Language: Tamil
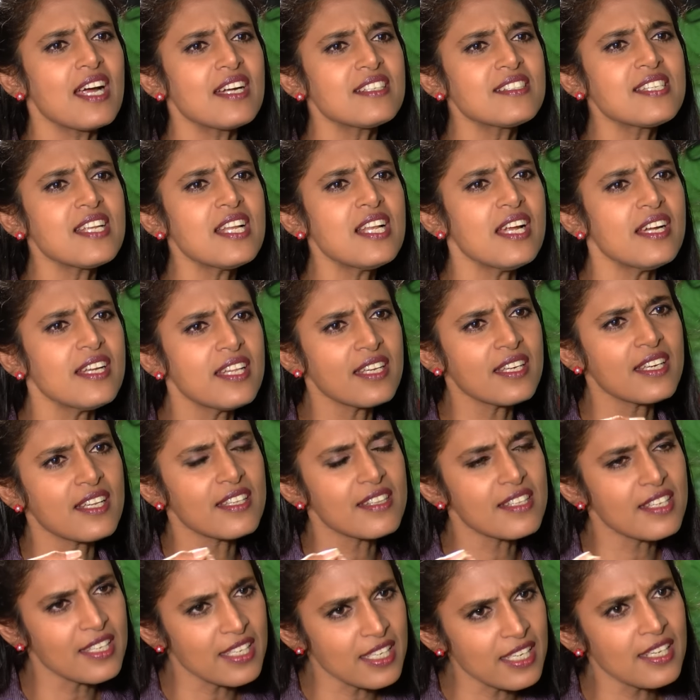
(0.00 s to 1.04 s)
கட்சி
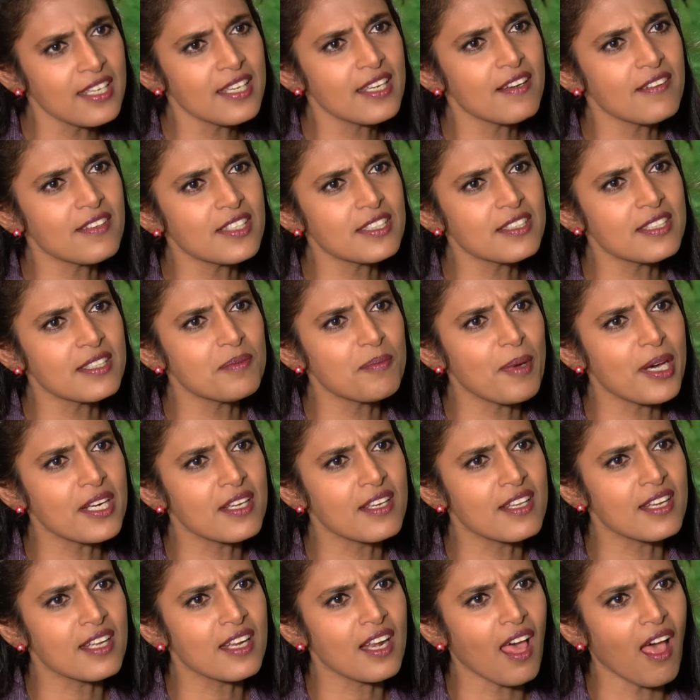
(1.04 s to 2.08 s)
லேடிங்கிறத நீங்க வந்து
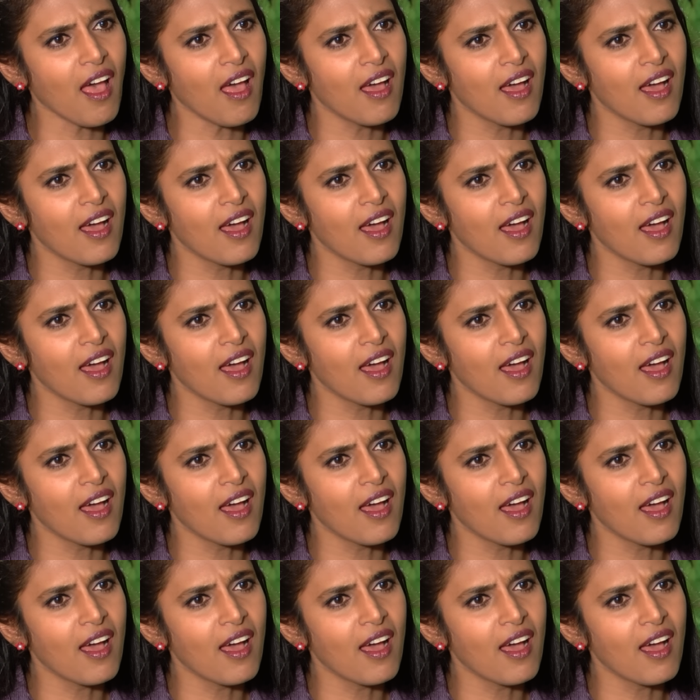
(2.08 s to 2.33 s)
மறுக்கிறீங்களா